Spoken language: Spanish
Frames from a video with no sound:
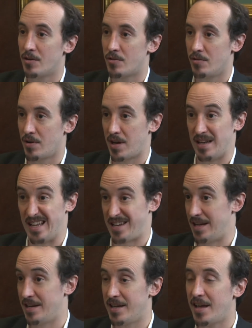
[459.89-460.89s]
con que en la
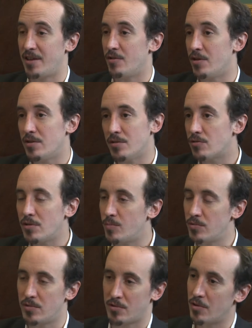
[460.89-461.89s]
realidad de hoy no todo el mundo